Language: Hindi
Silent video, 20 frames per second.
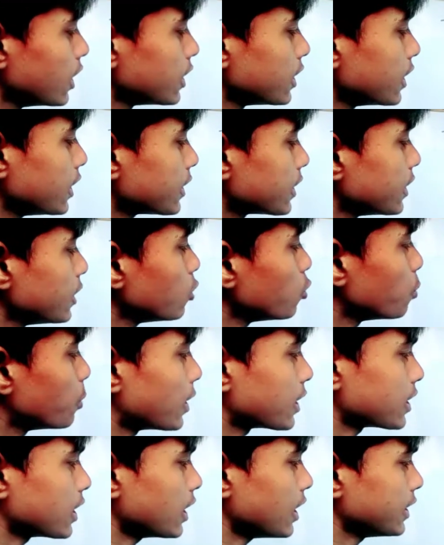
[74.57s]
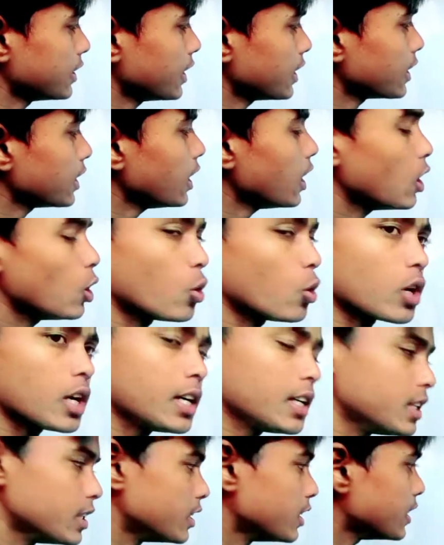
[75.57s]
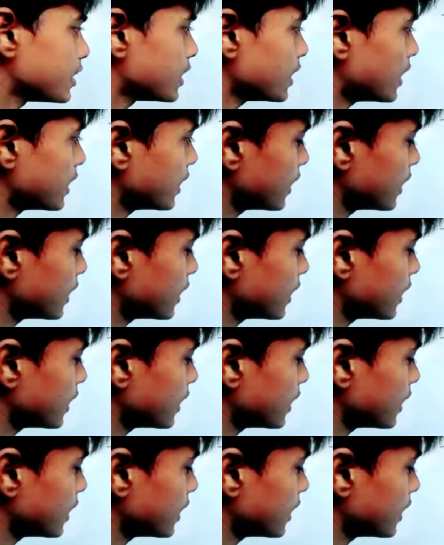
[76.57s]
यह तीन ऊपर चला जाएगा और आठ नीचे आ